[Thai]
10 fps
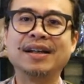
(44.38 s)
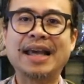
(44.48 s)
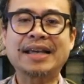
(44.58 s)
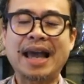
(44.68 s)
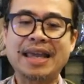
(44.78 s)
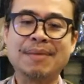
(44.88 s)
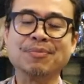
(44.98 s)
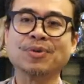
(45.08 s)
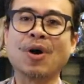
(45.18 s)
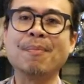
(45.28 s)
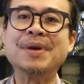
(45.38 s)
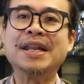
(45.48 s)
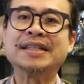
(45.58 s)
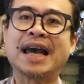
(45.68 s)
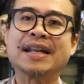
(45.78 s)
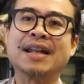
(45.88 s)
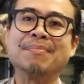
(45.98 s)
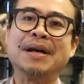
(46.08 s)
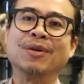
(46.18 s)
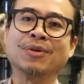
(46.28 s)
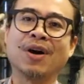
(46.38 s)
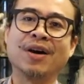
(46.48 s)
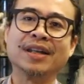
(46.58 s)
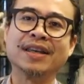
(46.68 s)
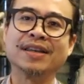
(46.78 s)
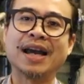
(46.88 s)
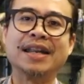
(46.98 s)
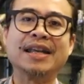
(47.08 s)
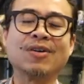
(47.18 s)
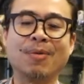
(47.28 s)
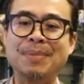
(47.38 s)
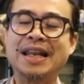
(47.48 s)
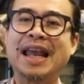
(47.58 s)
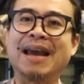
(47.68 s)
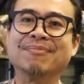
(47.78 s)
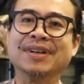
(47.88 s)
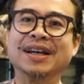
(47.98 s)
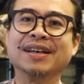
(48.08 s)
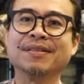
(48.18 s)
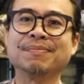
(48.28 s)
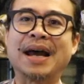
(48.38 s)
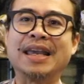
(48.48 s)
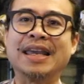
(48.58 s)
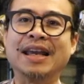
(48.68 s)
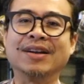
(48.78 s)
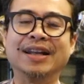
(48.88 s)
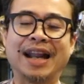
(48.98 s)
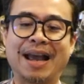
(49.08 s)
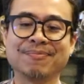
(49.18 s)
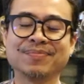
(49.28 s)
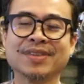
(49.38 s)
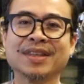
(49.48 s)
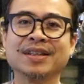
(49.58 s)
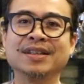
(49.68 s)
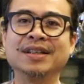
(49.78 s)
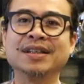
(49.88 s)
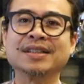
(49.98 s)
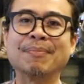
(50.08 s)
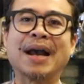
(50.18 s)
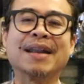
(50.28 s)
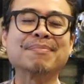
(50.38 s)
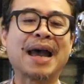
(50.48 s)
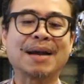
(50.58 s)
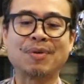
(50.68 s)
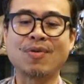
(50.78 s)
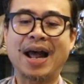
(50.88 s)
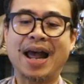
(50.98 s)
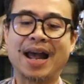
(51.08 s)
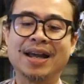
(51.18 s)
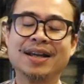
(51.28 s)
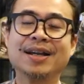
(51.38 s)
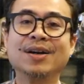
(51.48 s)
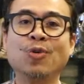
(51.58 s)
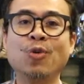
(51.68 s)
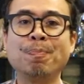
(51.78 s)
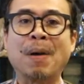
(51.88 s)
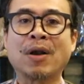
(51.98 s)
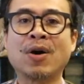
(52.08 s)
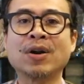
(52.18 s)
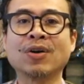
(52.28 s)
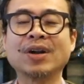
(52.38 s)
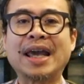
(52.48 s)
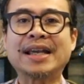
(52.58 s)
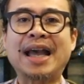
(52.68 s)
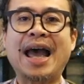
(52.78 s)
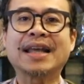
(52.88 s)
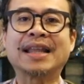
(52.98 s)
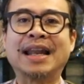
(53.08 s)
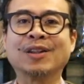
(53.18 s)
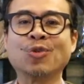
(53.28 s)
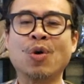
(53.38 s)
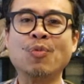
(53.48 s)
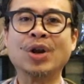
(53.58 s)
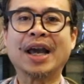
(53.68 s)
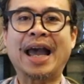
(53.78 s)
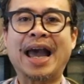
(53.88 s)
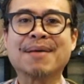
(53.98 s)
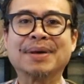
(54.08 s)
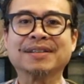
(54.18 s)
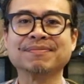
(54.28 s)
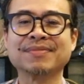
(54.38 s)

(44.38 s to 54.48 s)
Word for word: ไลกาเอ็มคอมบิเนชันในมือลุงหนอนี่อันนี้ของบิลลิงแฮมเลยพระเอกเลยนะครับ คือสำคัญมากเพราะว่าอุปกรณ์ของไลกาแต่ละตัวมูลค่ามัน